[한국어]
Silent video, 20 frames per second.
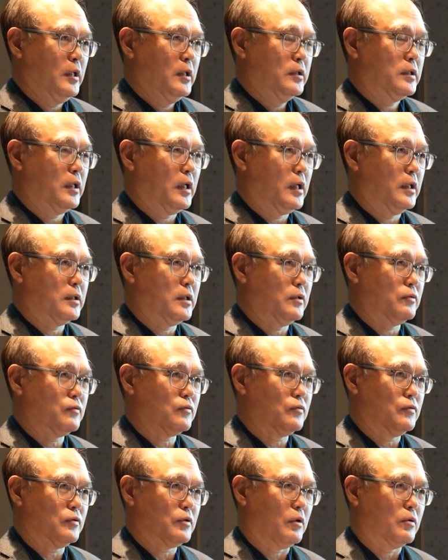제가 이렇게
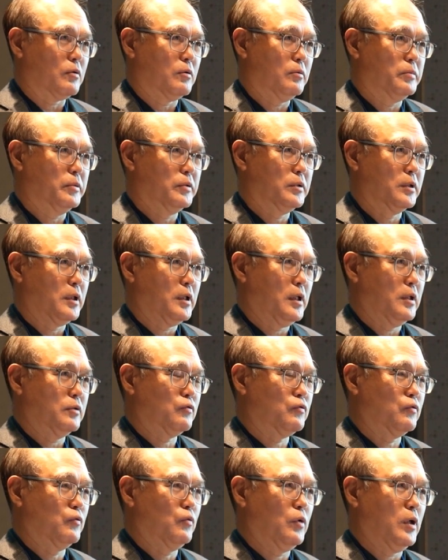쭉 겪어보니까
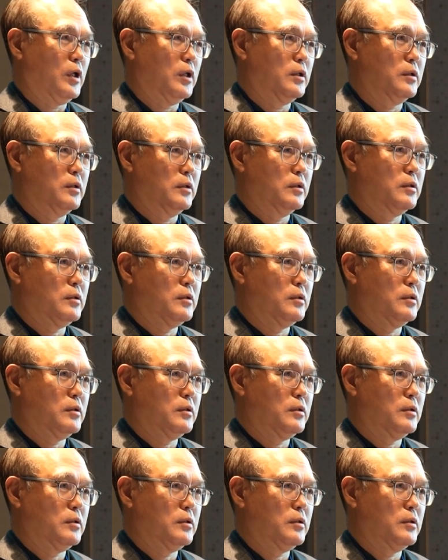중요한